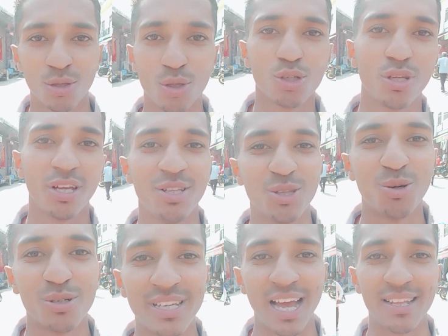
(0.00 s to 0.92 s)
तो दोस्तों इतनी
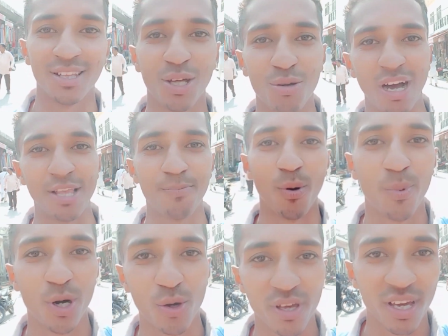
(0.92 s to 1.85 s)
दूर से आए थे देखो आज
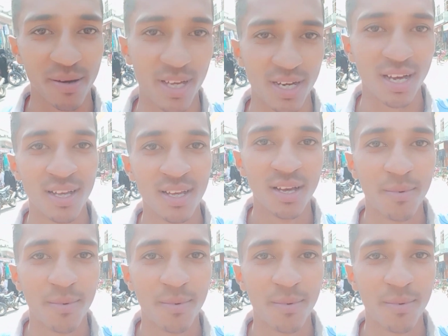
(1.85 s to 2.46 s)
पोपट हो गया हमारा